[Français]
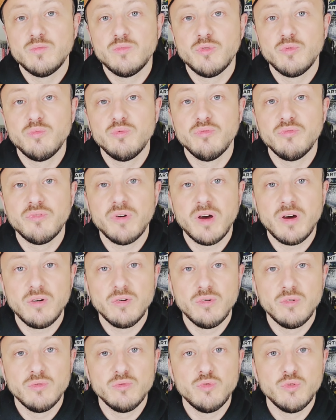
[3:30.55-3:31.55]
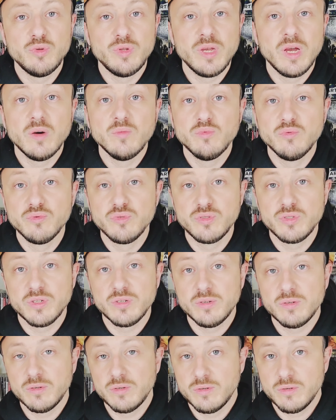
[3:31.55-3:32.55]
pour pouvoir euh, donner un boost,
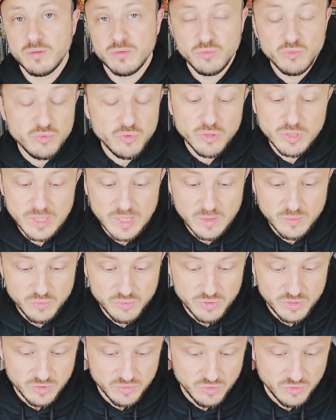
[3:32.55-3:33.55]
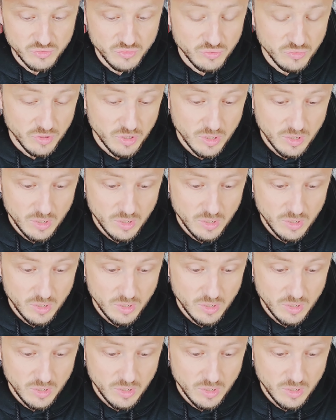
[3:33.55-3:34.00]
nous donner un boost entre nous.